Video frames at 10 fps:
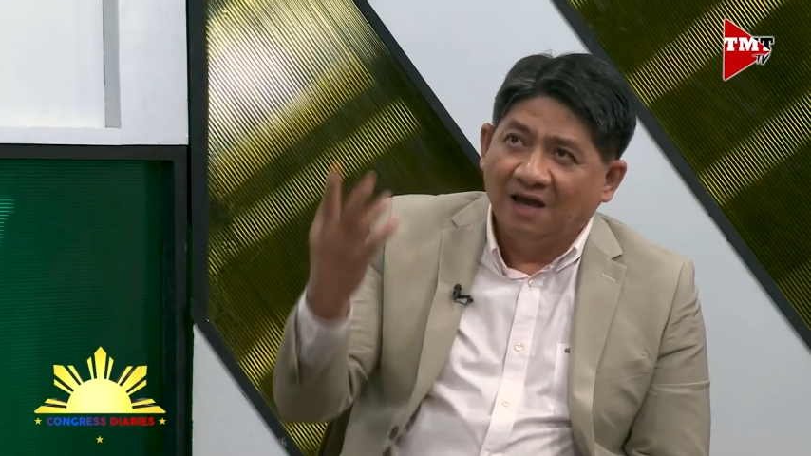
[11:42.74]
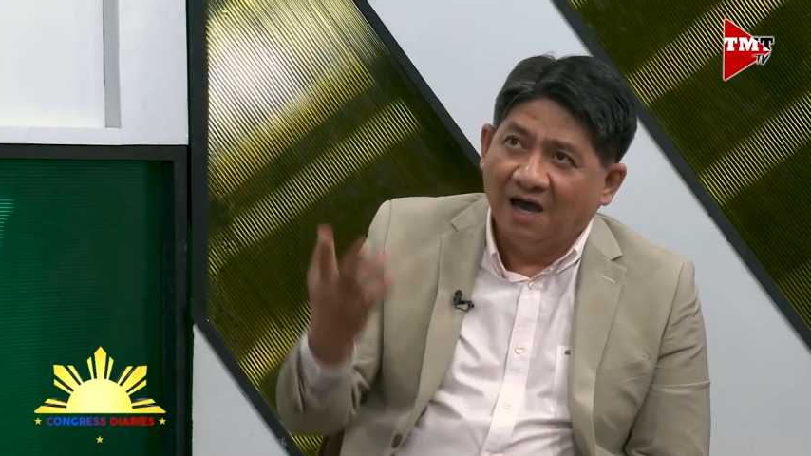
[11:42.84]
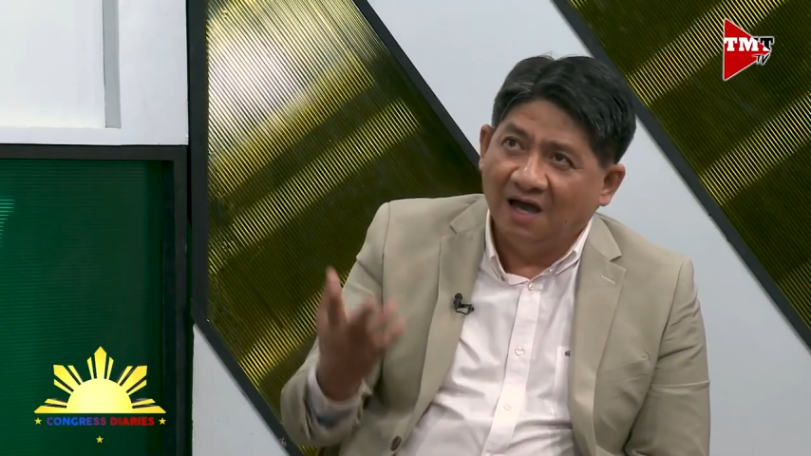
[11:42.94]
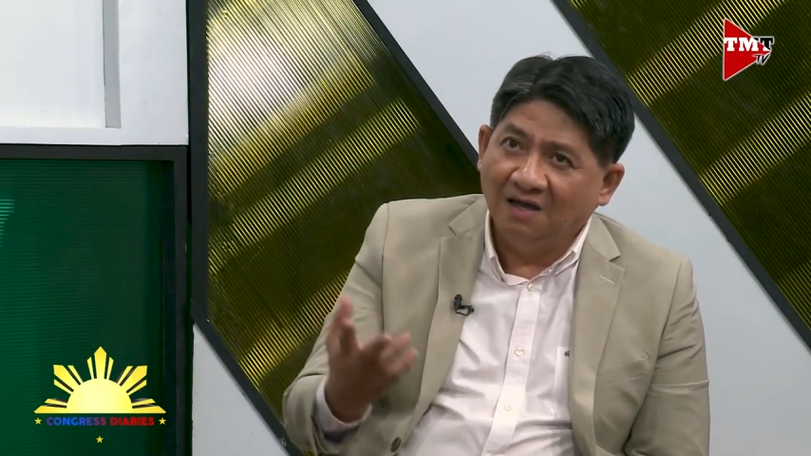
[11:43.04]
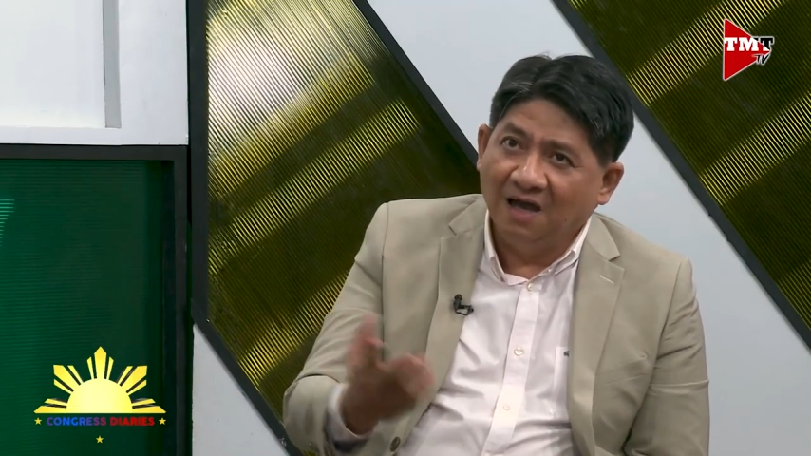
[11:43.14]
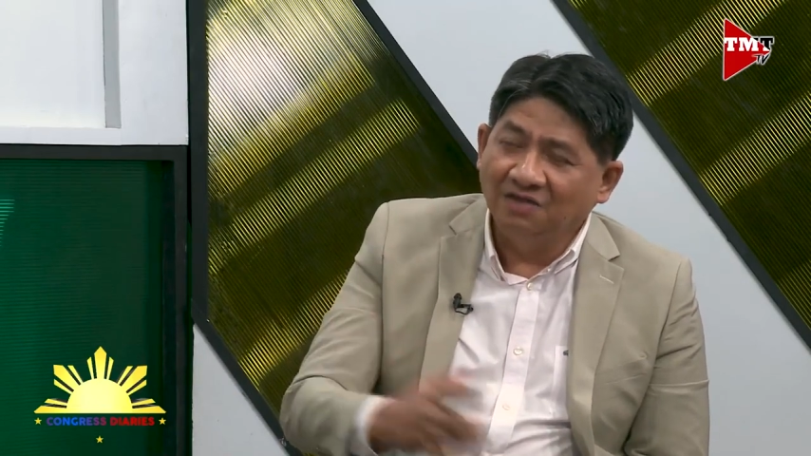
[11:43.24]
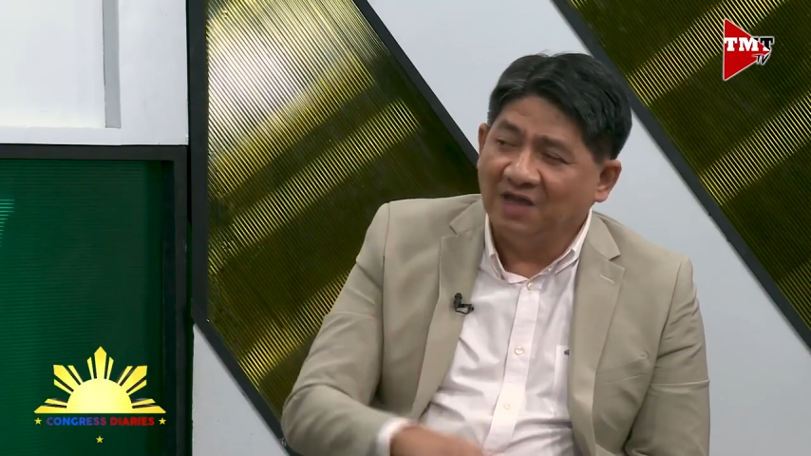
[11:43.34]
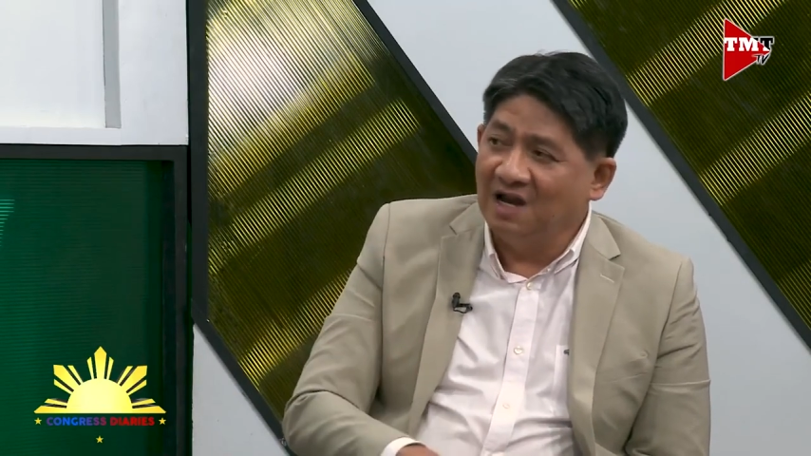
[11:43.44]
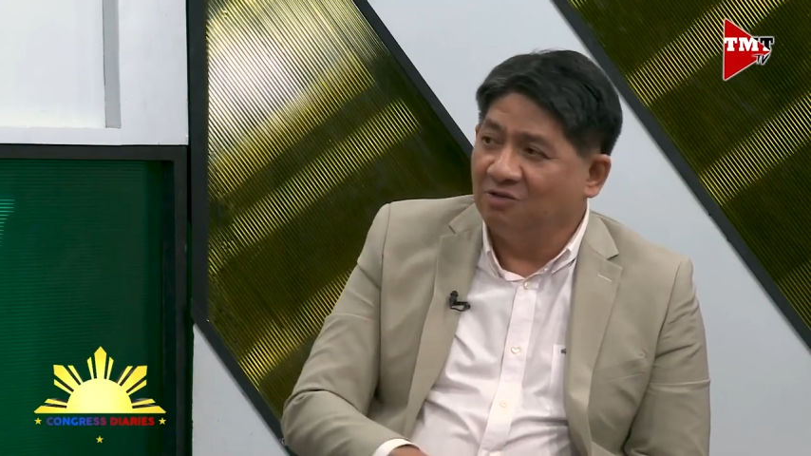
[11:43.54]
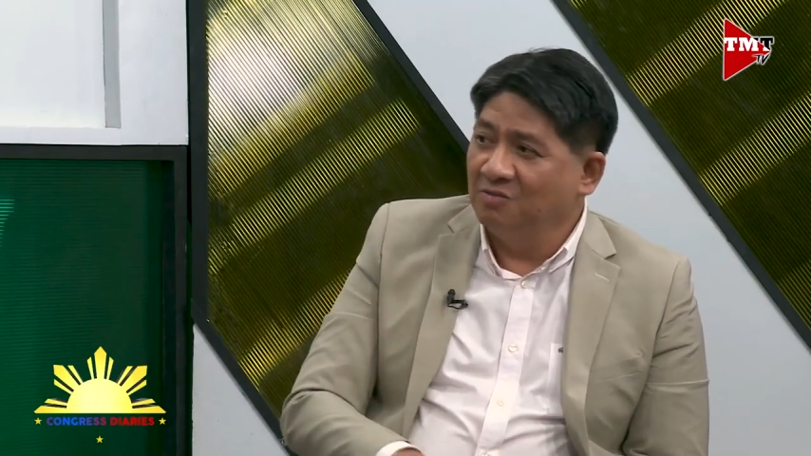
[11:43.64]
ang ang
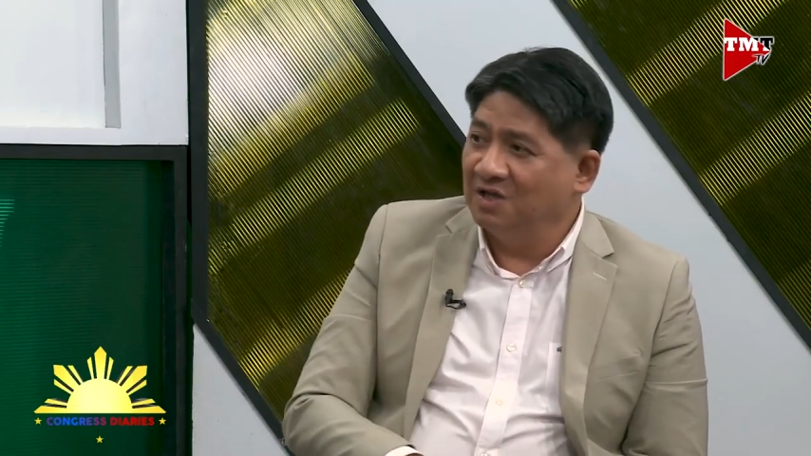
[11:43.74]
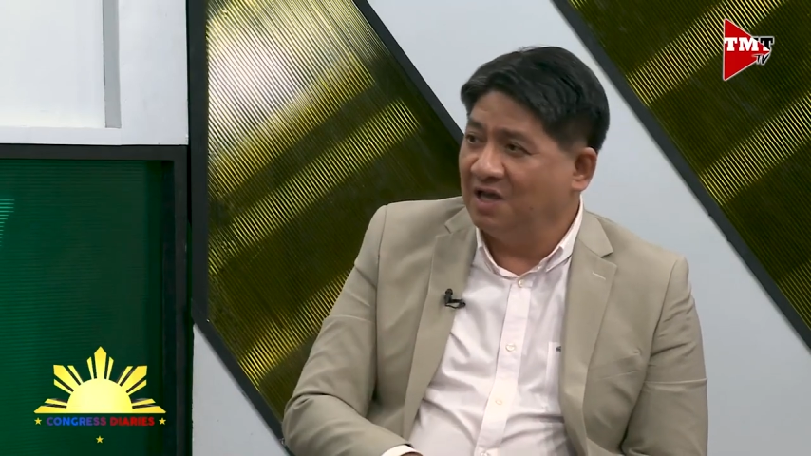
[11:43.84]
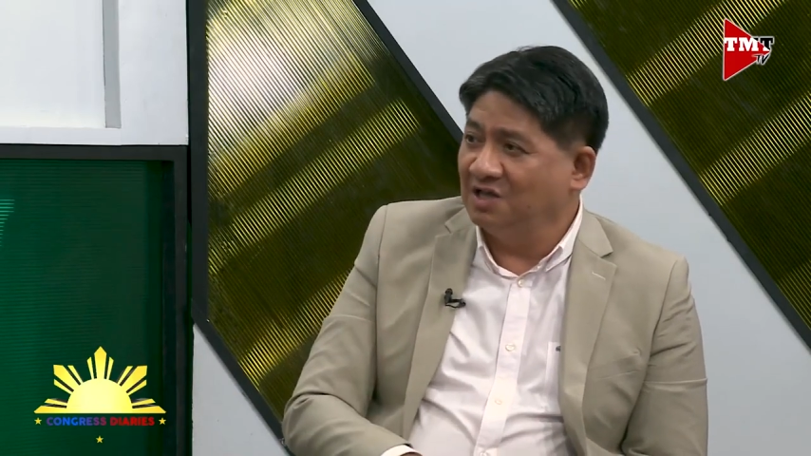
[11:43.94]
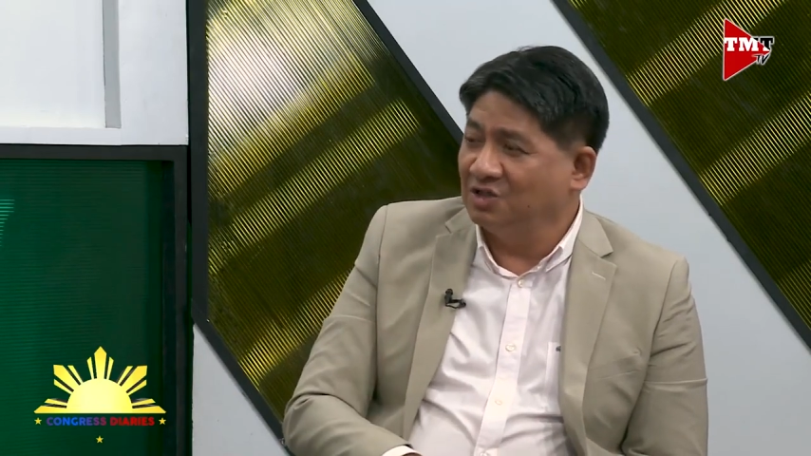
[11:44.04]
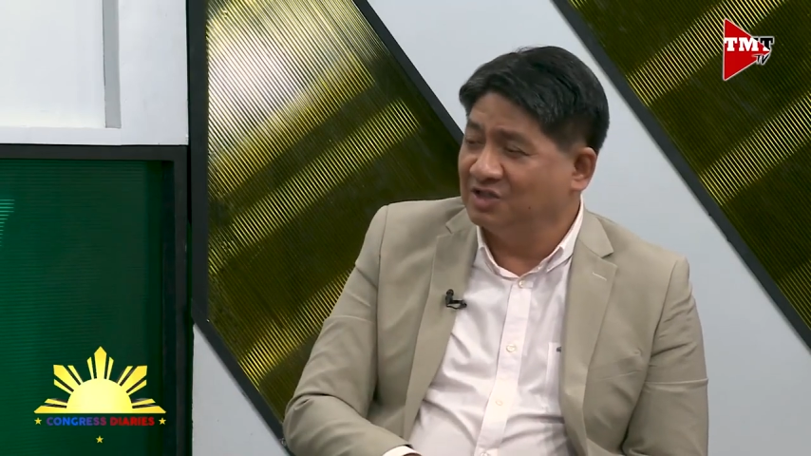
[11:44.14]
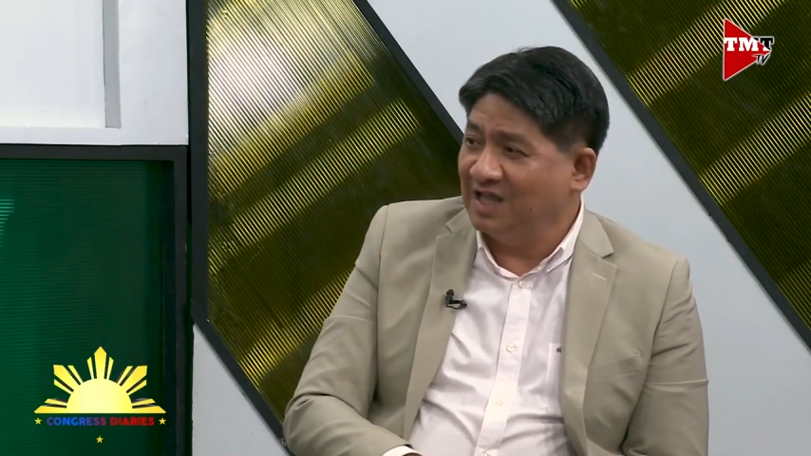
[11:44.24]
telecommunications